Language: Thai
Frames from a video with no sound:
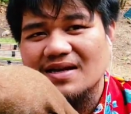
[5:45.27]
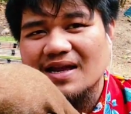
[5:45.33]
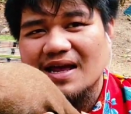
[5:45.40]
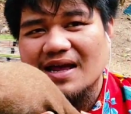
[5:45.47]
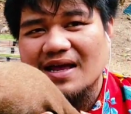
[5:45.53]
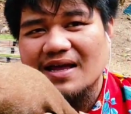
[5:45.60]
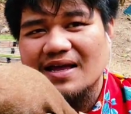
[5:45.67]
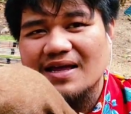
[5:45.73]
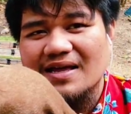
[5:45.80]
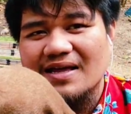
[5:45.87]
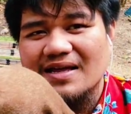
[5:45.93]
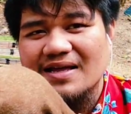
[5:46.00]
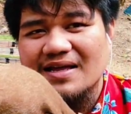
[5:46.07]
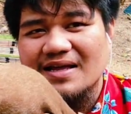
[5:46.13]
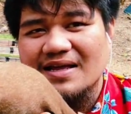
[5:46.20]
นะ
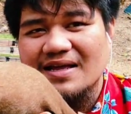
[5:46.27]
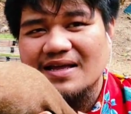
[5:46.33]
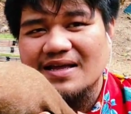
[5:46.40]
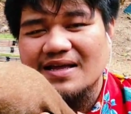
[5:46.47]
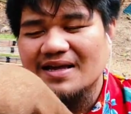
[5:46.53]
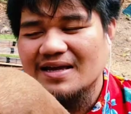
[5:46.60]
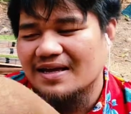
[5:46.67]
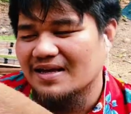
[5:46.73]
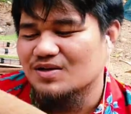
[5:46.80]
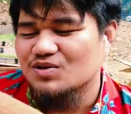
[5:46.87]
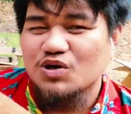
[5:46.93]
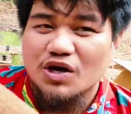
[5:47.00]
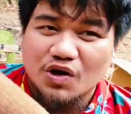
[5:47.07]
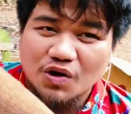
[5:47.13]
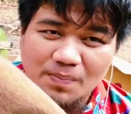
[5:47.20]

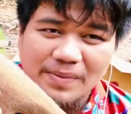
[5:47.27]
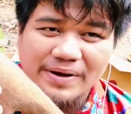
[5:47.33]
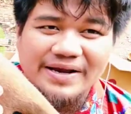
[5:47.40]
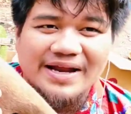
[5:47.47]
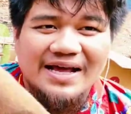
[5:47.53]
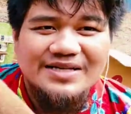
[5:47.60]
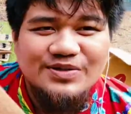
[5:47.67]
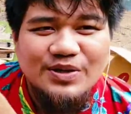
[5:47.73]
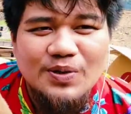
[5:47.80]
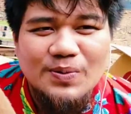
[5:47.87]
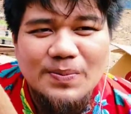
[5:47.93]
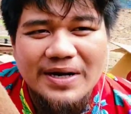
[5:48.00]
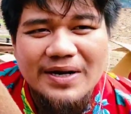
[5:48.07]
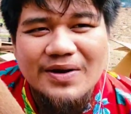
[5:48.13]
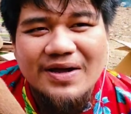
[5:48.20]
ช่วยคอมเมนต์นะช่วยคอม
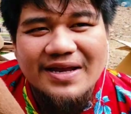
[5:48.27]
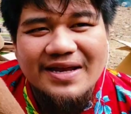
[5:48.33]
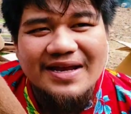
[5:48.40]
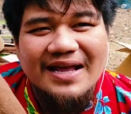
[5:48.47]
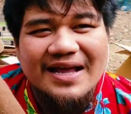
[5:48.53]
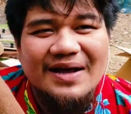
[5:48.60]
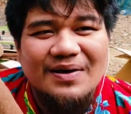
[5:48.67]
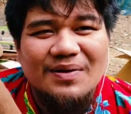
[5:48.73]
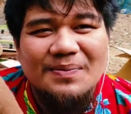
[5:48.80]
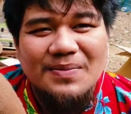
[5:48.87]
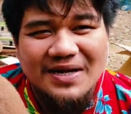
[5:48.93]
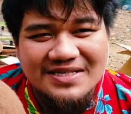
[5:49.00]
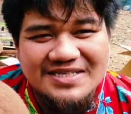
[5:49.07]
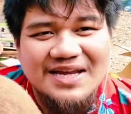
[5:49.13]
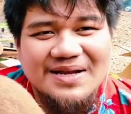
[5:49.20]
เมนต์หน่อยนะว่าเหมื
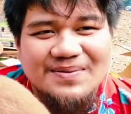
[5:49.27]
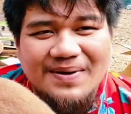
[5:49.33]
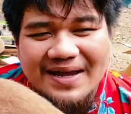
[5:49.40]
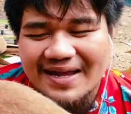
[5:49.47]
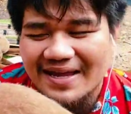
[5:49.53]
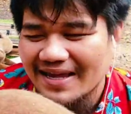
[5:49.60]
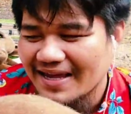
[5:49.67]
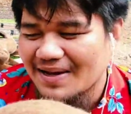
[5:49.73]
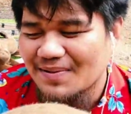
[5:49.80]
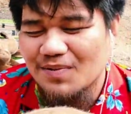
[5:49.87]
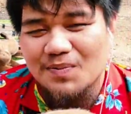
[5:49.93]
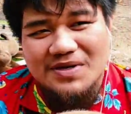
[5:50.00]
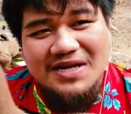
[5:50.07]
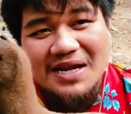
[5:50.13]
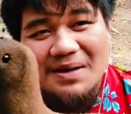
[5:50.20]
อนจริงไหมผ
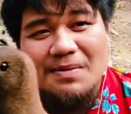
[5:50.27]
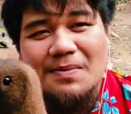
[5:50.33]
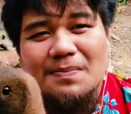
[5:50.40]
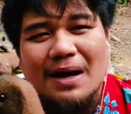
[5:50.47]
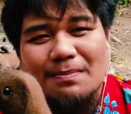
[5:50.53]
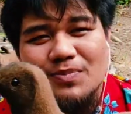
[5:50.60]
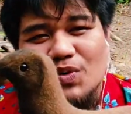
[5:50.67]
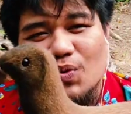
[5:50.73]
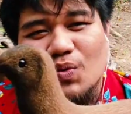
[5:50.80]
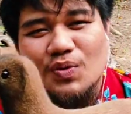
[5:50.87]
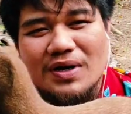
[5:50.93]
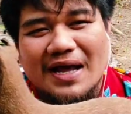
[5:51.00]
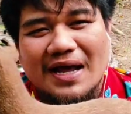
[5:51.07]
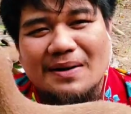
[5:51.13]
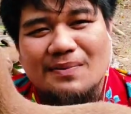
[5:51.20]
มจะได้ไปปรับถูก
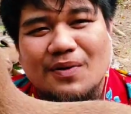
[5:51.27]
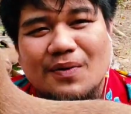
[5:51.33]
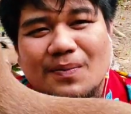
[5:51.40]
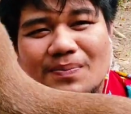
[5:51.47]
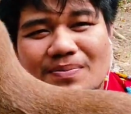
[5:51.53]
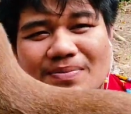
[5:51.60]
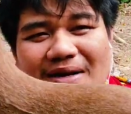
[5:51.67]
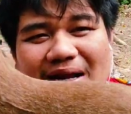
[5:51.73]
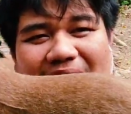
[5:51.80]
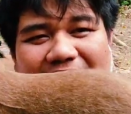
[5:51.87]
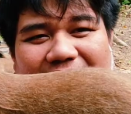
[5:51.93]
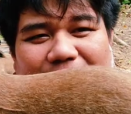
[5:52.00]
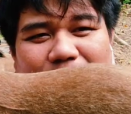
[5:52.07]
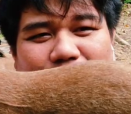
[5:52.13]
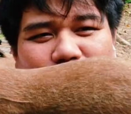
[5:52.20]
นะครับผมนะ
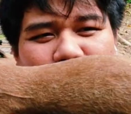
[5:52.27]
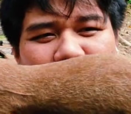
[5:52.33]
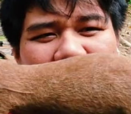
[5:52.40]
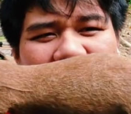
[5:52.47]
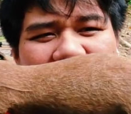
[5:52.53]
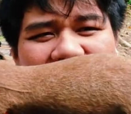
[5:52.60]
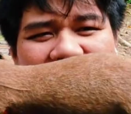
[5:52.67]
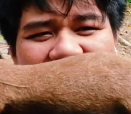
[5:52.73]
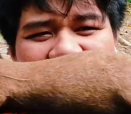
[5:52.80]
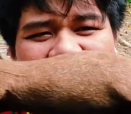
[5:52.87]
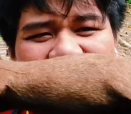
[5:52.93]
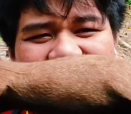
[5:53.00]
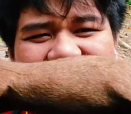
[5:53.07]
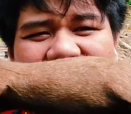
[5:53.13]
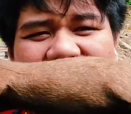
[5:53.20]
แต่ผมว่า
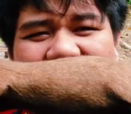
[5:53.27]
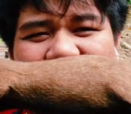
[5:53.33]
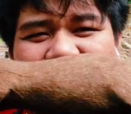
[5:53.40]
น่าจะ